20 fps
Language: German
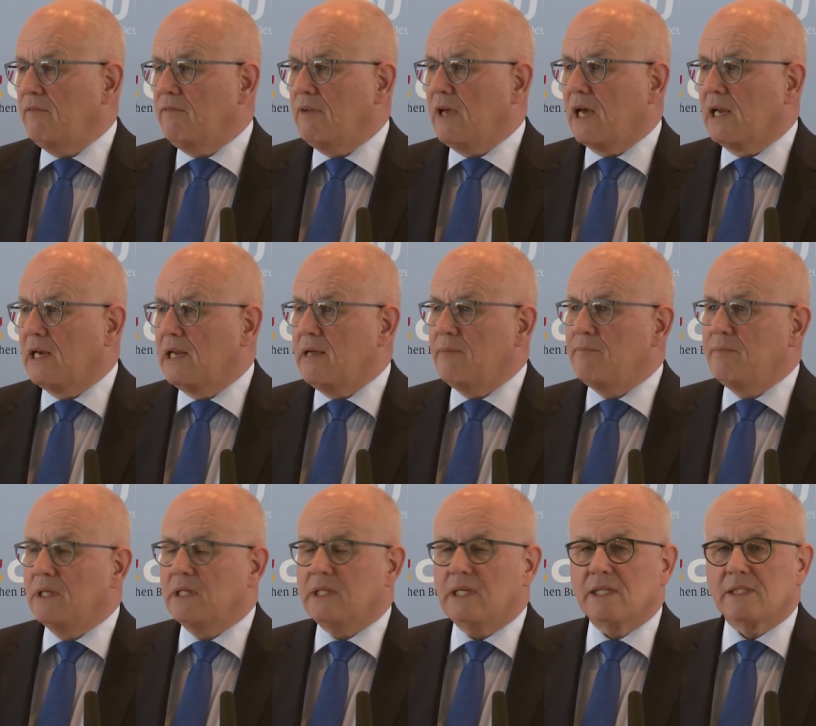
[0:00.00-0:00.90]
Wir
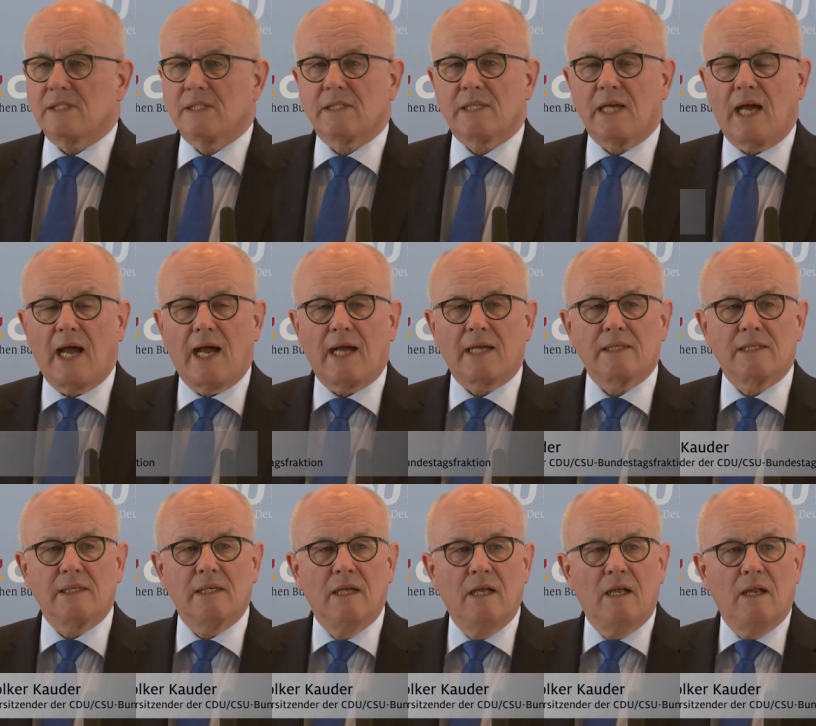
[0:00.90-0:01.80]
erleben in diesen
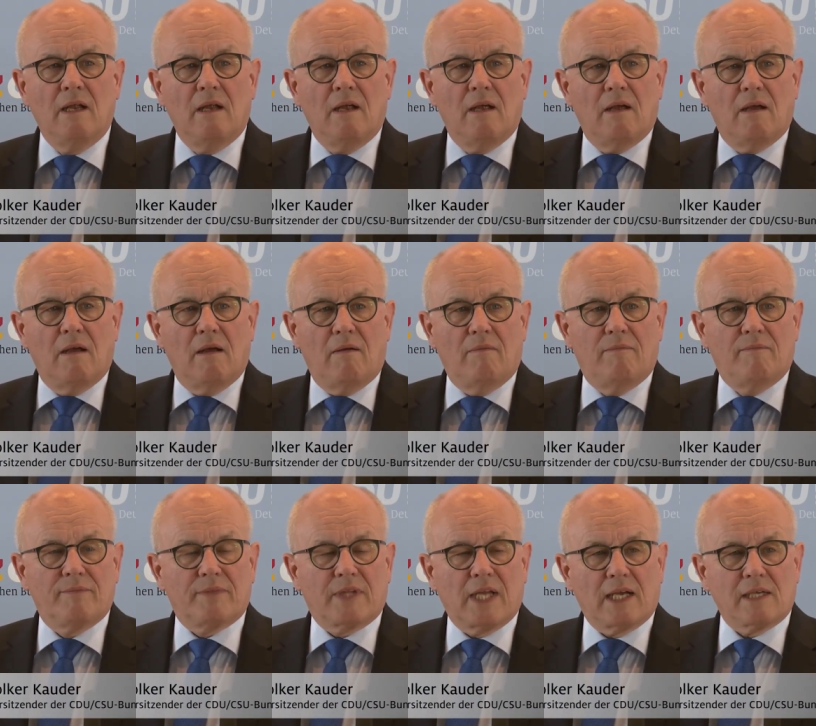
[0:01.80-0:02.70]
Tagen
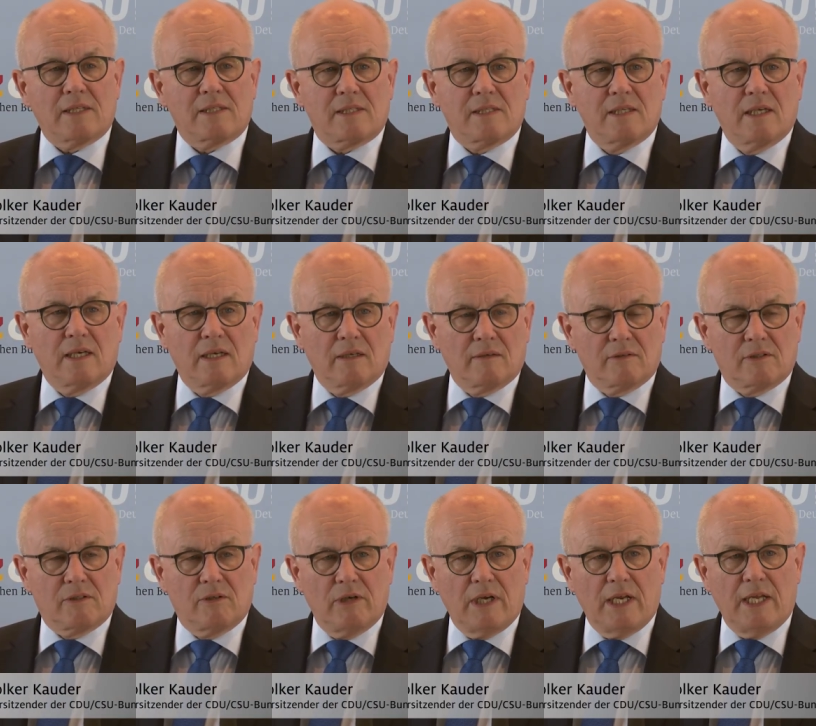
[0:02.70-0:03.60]
dass äh,
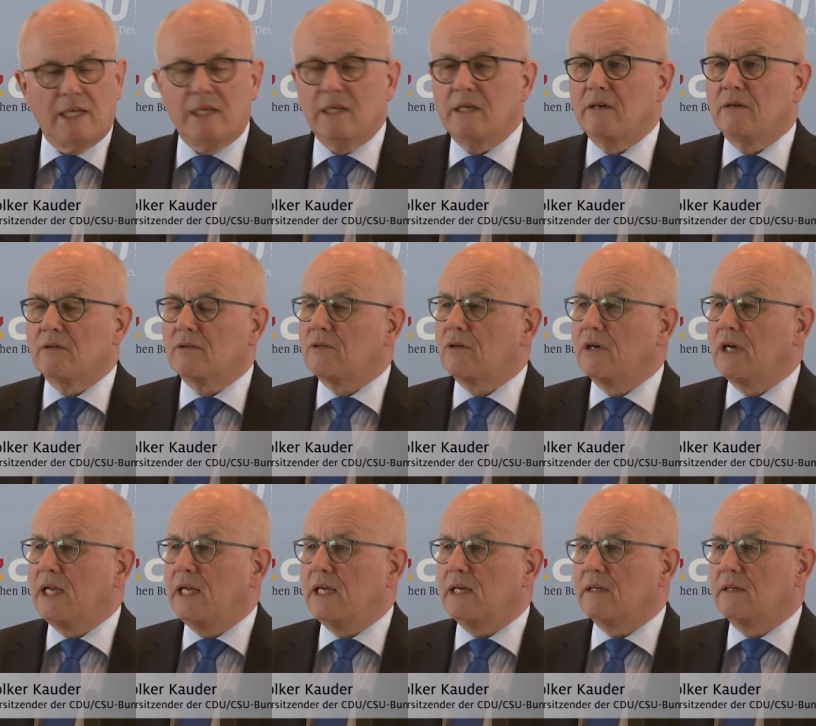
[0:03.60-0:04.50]
Kolleginnen und
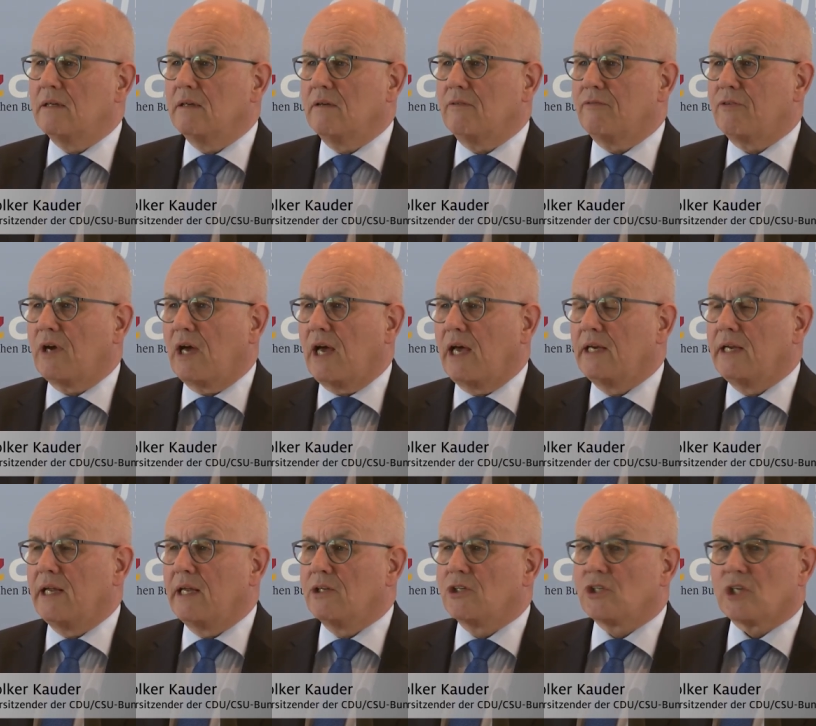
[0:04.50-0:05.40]
Kollegen für
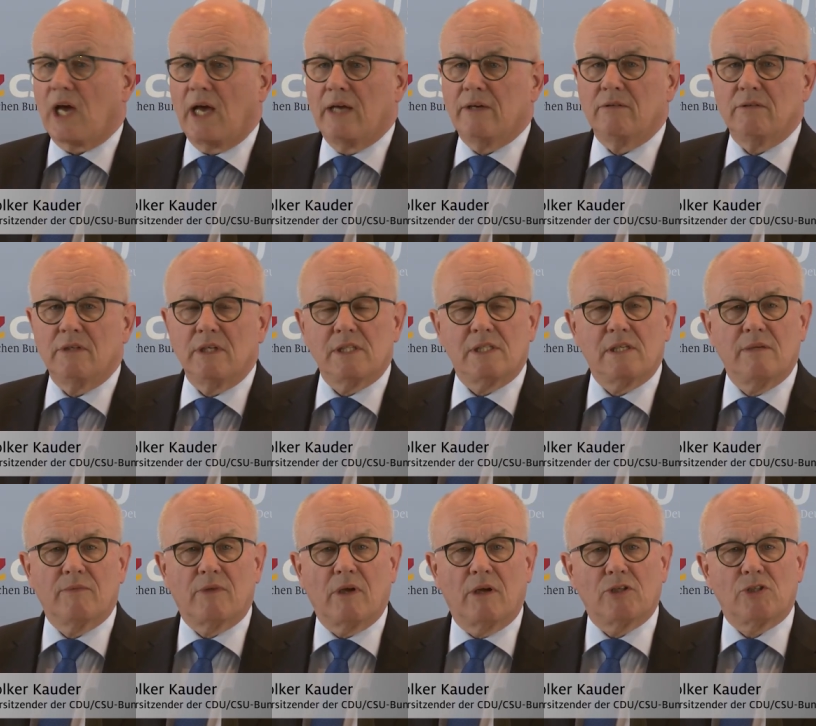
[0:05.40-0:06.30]
eine Entscheidung, die
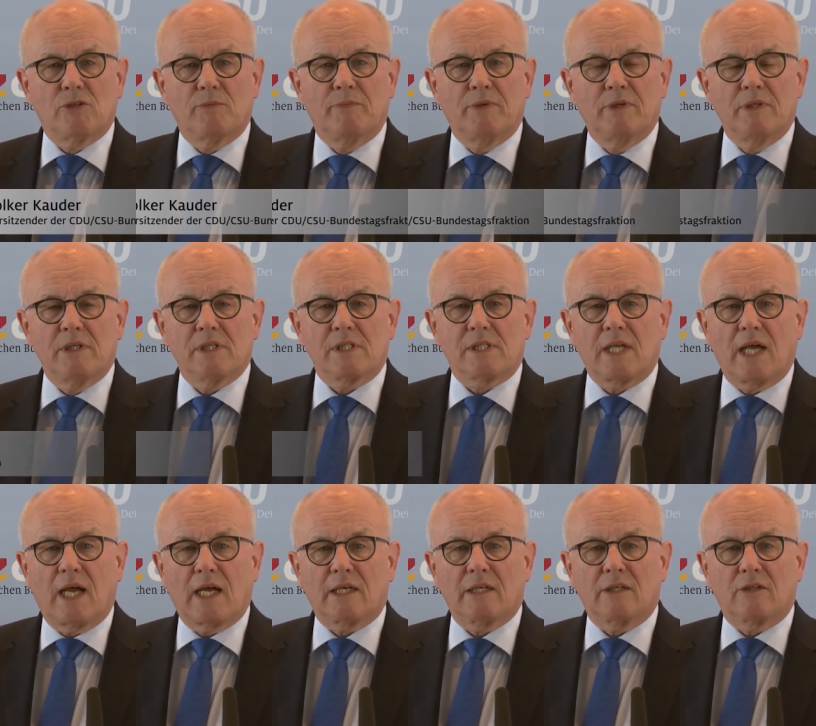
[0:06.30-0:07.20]
sie im Deutschen
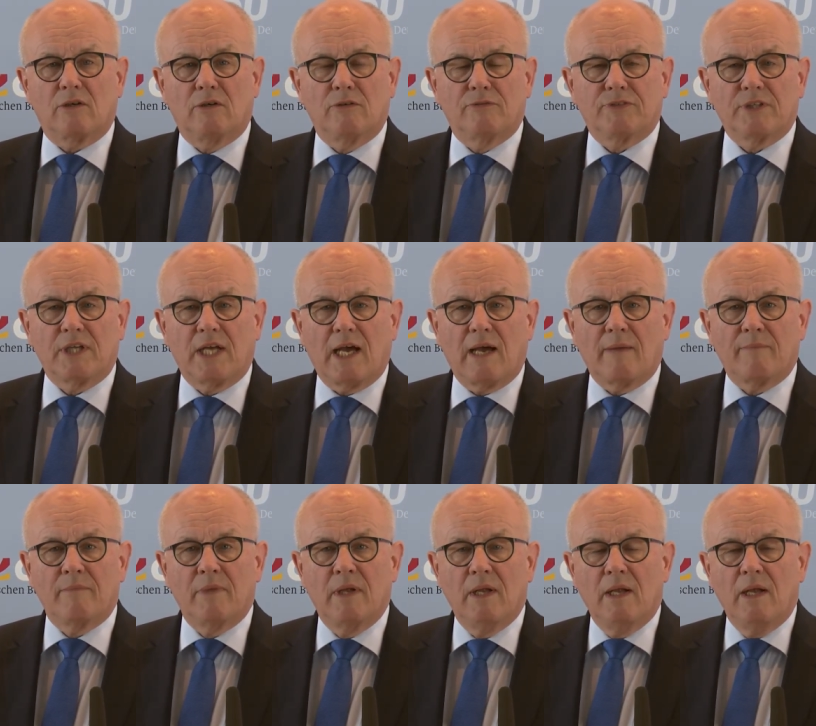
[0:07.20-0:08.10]
Bundestag getroffen
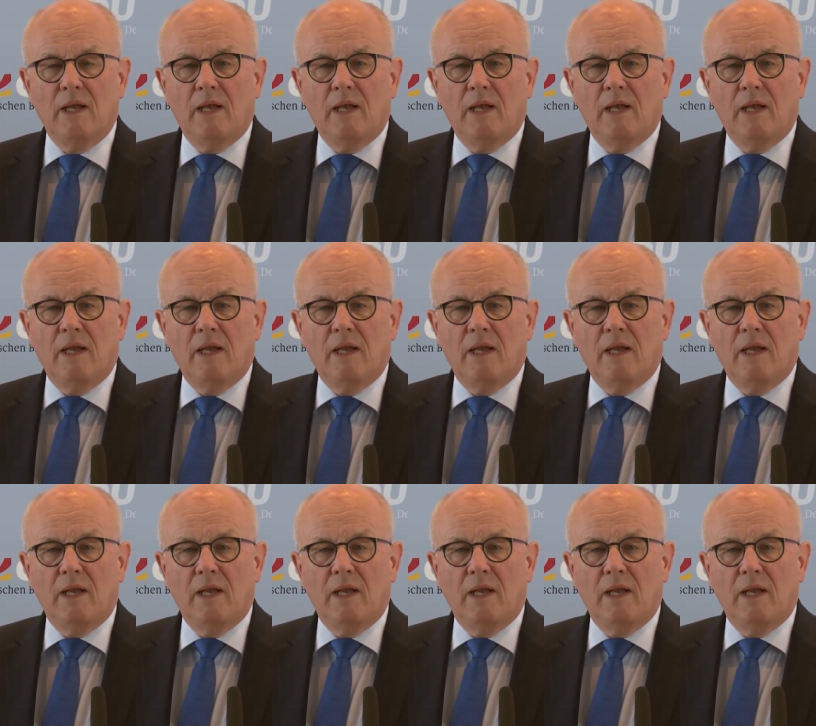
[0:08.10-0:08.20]
haben,